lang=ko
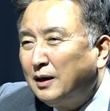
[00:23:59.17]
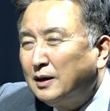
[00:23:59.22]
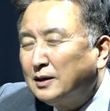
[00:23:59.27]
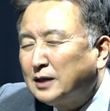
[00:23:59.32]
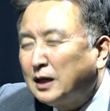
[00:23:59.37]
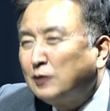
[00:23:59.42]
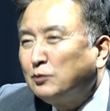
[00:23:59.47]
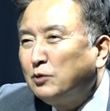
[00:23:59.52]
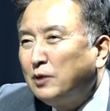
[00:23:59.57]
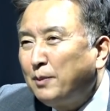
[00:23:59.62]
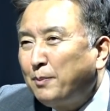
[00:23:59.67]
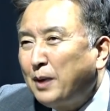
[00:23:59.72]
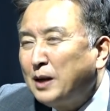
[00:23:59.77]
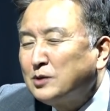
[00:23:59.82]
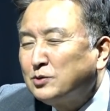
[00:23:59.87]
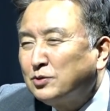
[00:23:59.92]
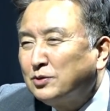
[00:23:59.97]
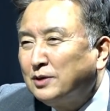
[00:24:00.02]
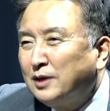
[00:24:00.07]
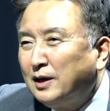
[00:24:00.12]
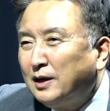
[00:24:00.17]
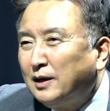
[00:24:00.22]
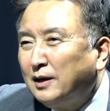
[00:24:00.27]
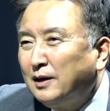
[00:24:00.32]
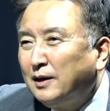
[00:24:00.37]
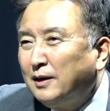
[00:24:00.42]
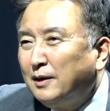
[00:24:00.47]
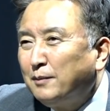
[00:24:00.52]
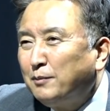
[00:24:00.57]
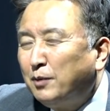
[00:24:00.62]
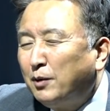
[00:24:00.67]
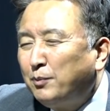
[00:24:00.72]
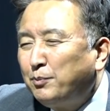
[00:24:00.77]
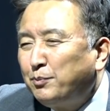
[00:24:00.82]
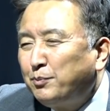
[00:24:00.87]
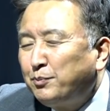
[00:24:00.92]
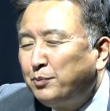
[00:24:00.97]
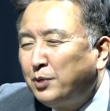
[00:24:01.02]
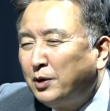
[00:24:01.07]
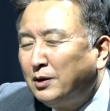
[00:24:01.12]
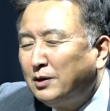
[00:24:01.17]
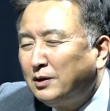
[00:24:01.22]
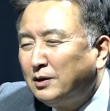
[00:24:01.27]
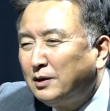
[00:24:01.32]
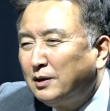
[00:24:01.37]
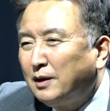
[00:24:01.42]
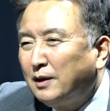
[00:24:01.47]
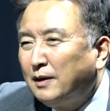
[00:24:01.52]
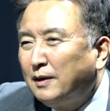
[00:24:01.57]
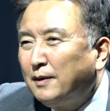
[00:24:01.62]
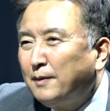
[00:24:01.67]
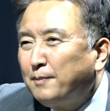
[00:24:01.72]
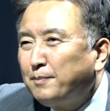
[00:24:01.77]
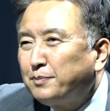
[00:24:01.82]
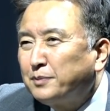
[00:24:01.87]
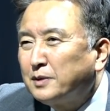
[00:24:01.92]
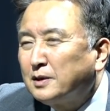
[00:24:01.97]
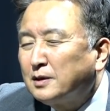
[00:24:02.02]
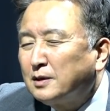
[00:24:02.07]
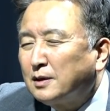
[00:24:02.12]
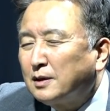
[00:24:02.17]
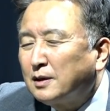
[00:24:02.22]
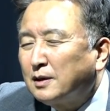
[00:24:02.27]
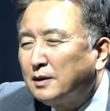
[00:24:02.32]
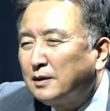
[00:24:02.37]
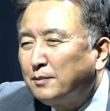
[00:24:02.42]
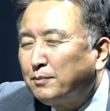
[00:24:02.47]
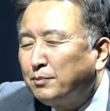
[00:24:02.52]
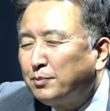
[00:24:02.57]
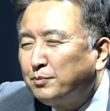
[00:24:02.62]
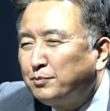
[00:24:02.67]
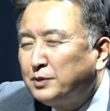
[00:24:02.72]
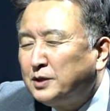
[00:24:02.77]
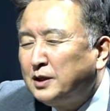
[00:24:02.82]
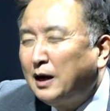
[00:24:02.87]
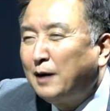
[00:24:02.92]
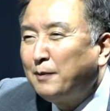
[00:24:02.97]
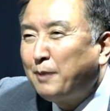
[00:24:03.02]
사돈의 8촌에 뭐별 음. 지랄